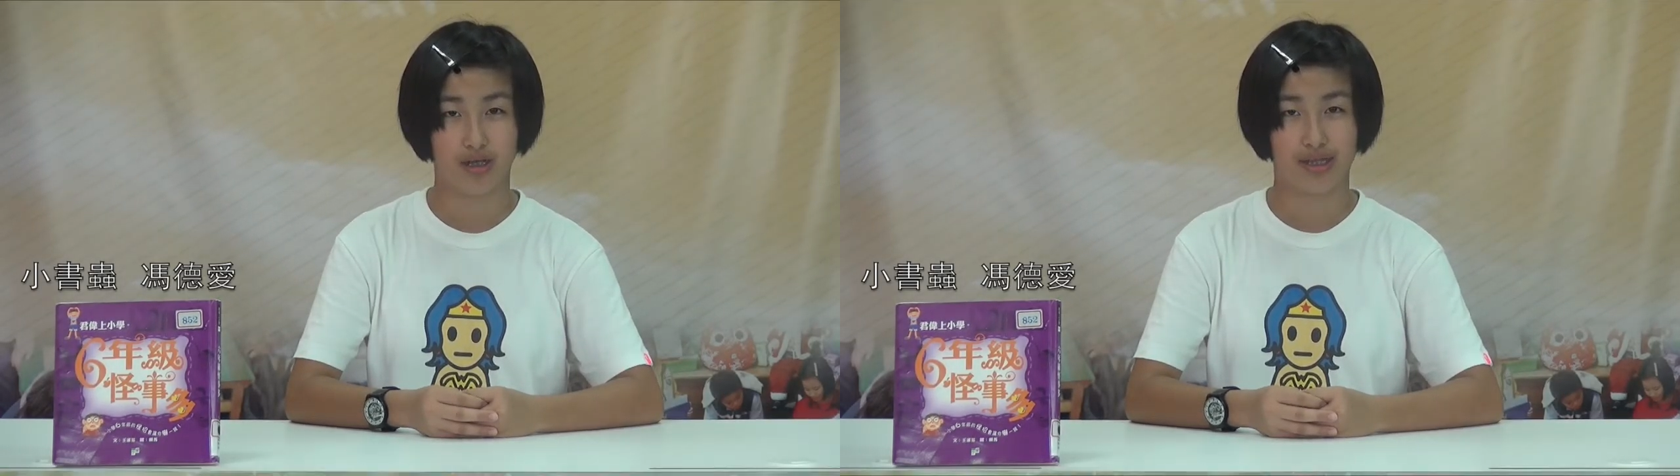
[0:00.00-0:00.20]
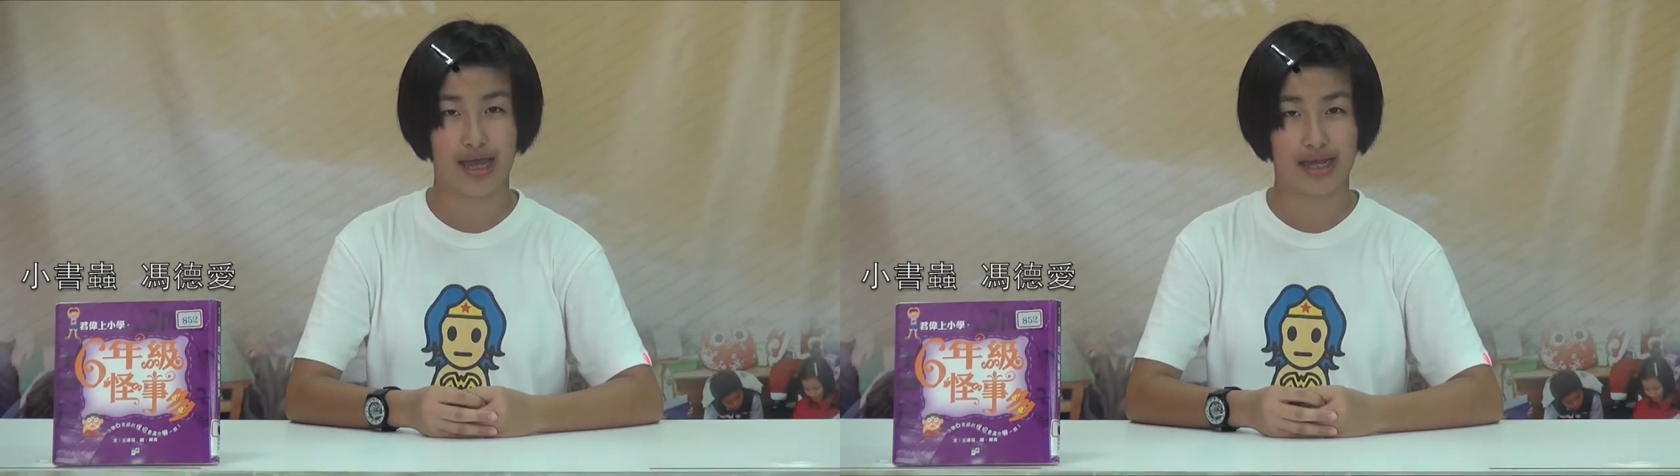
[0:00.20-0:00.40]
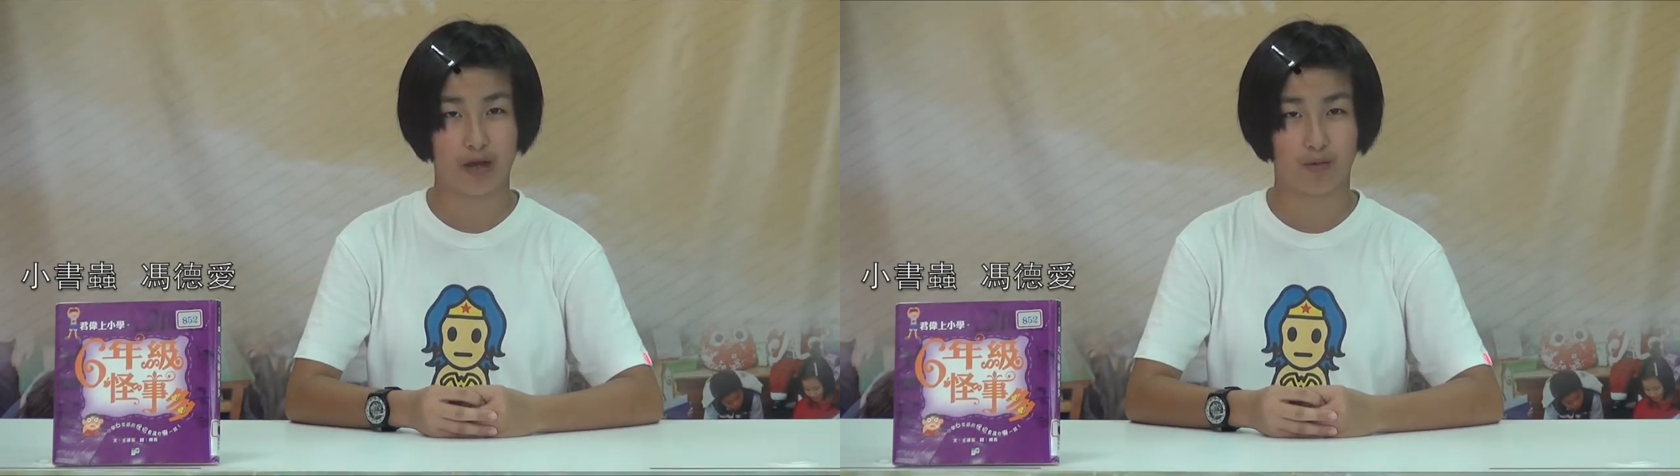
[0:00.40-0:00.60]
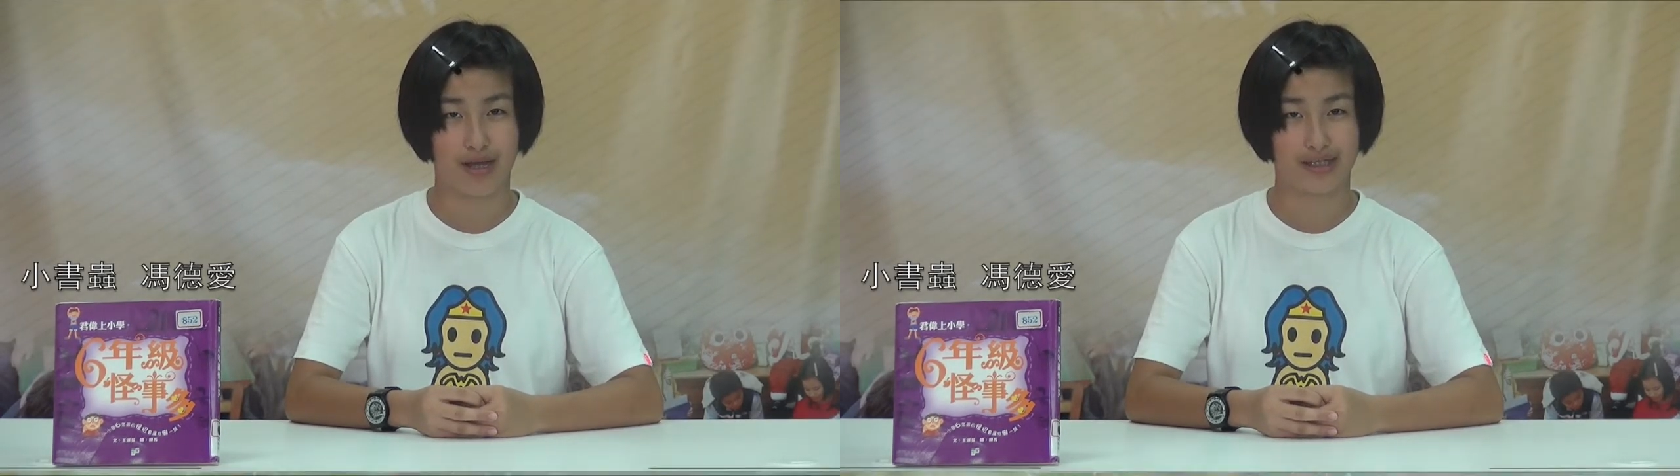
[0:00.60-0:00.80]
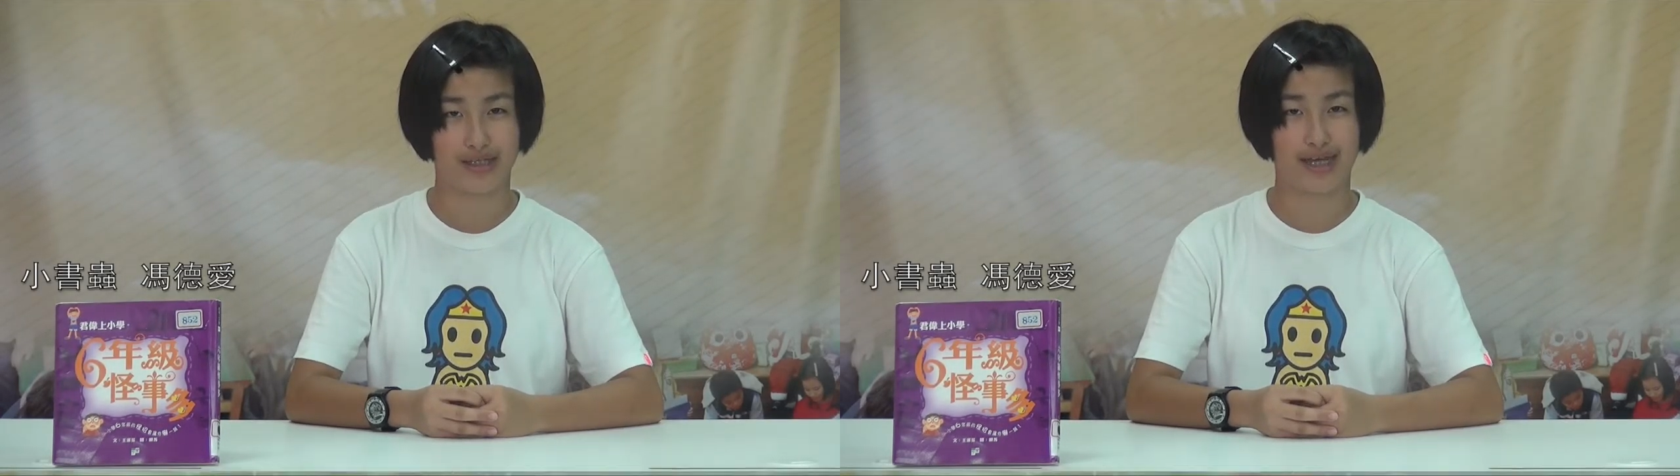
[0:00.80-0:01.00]
但也
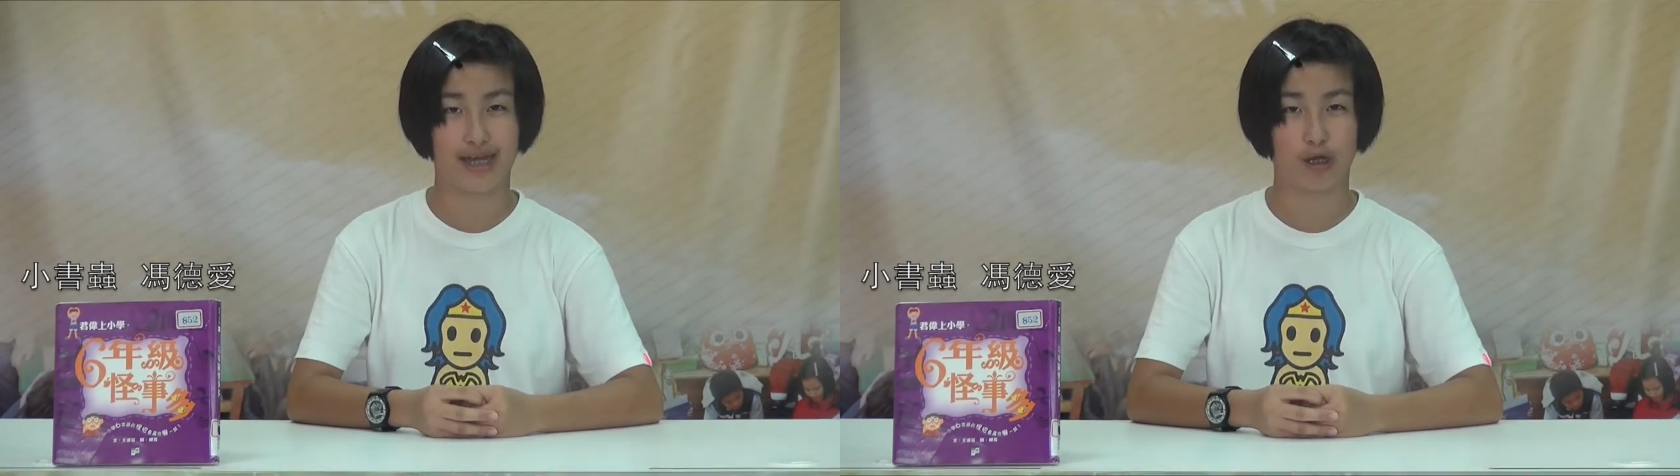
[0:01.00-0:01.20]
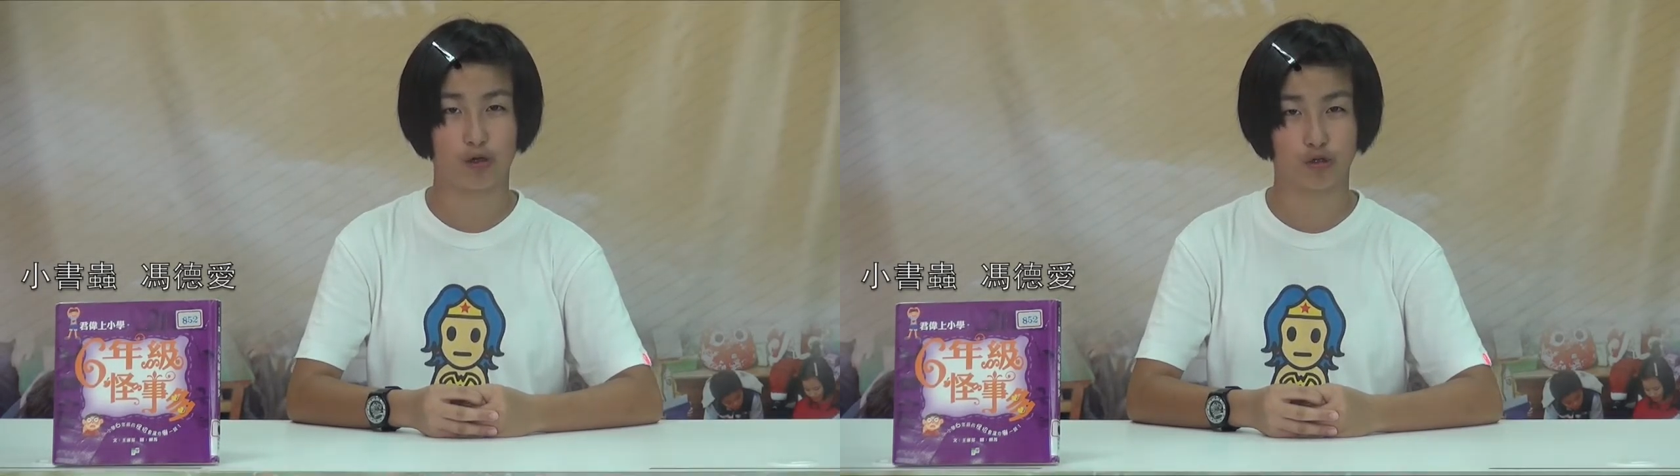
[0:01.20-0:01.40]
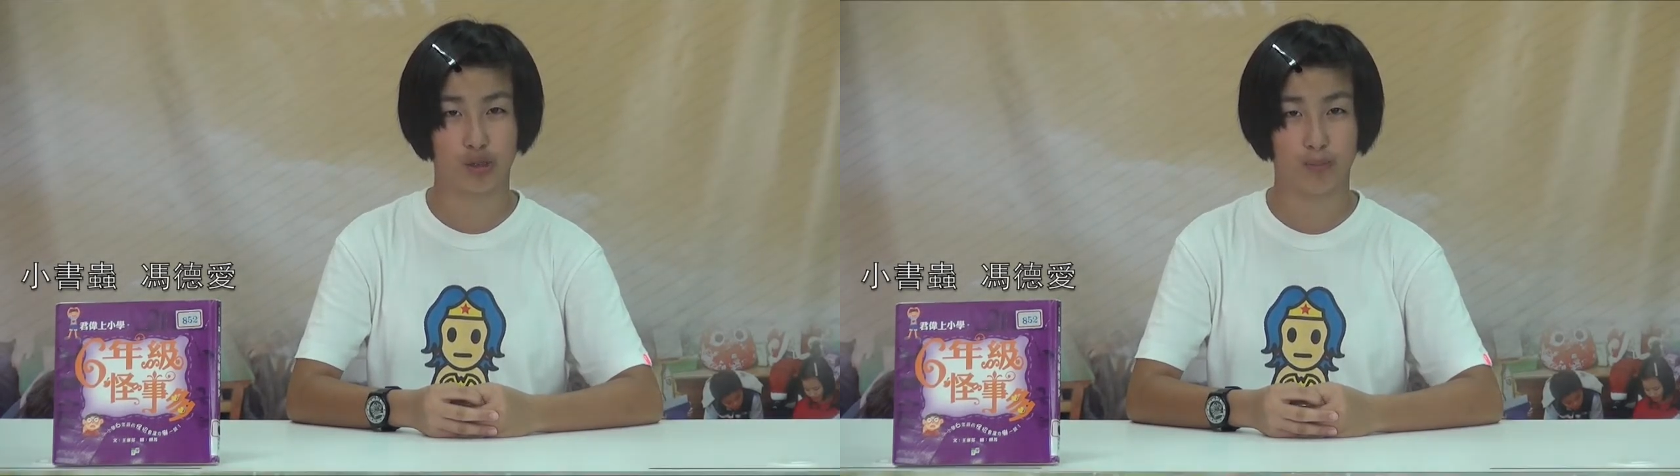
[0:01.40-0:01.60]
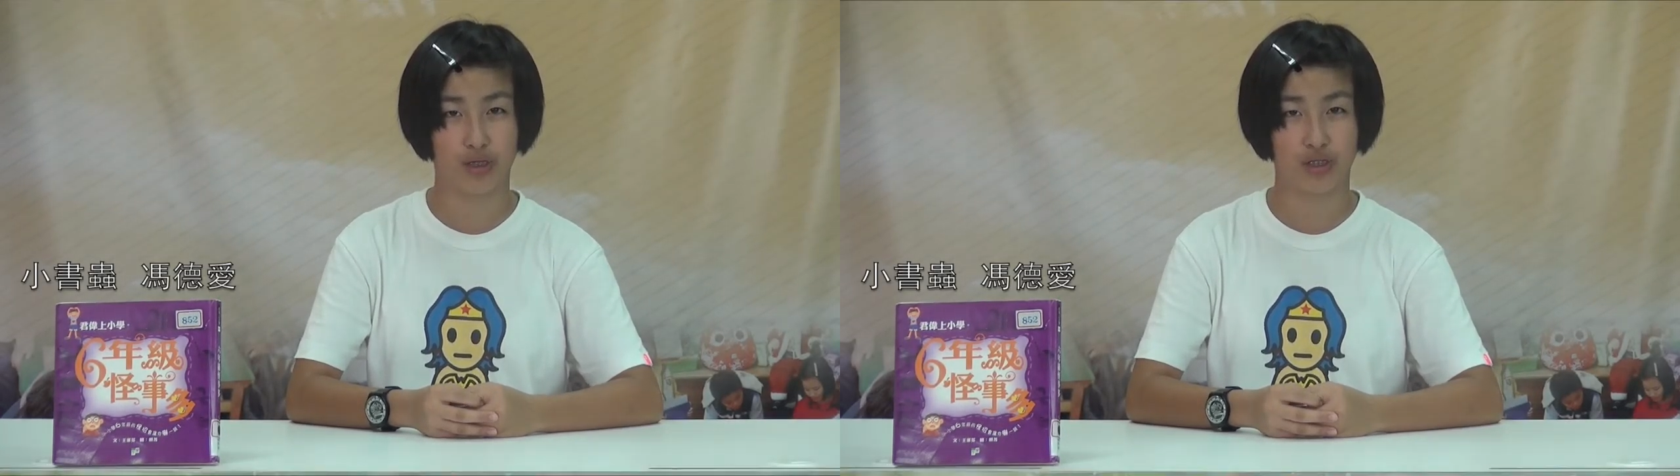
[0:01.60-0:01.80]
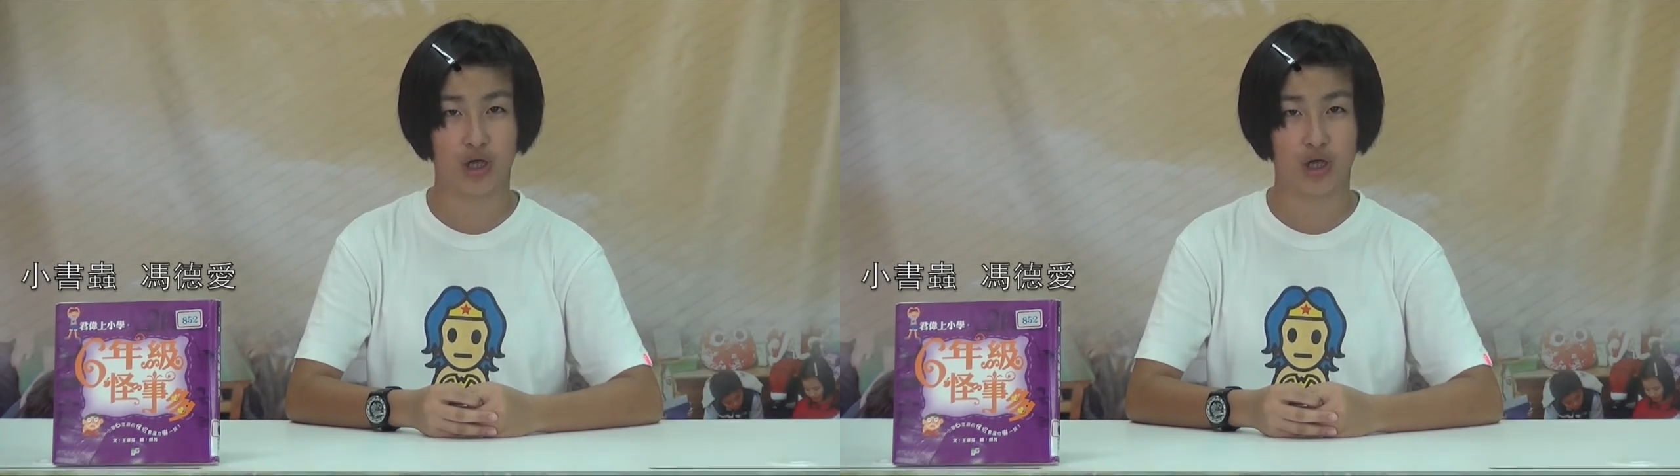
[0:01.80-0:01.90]
为这些同学们